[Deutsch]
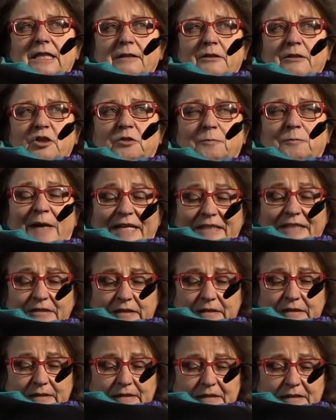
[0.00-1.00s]

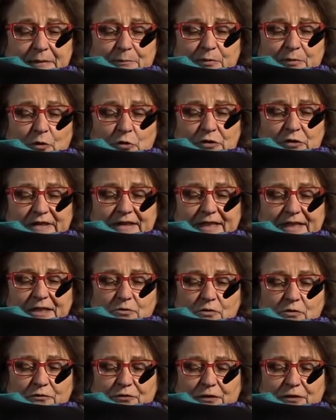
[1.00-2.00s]
Spätestens die
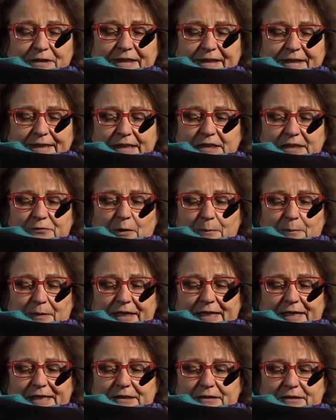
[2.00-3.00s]
Bloßlegung von
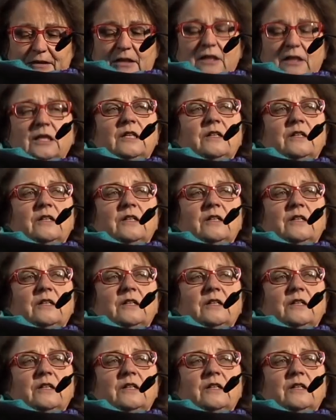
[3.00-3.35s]
Kriegsverbrechen